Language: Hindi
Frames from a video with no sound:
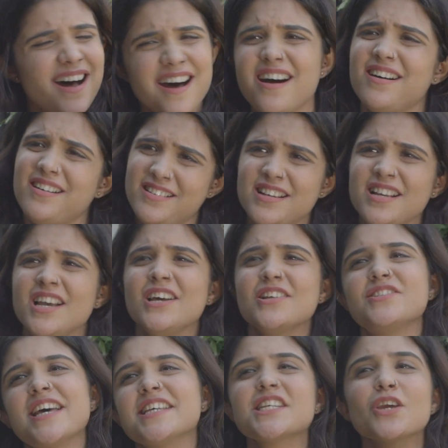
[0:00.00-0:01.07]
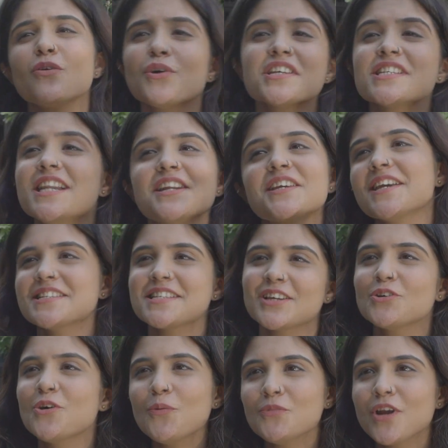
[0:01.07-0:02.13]
हाँ जैसे कि वो किसी लड़की के साथ
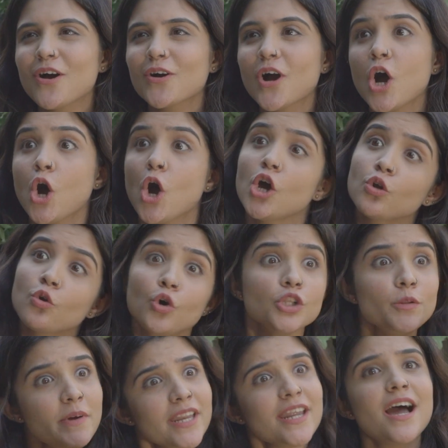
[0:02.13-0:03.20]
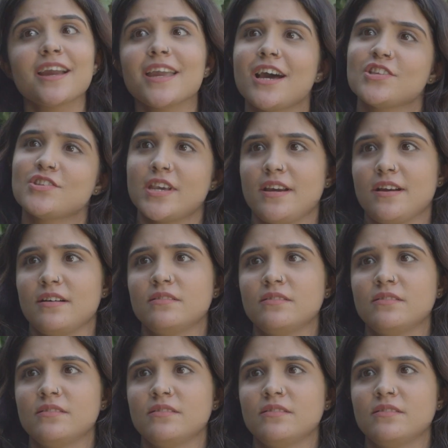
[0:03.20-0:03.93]
घूम रहा होगा और खुद मेरे आगे आ जाएगा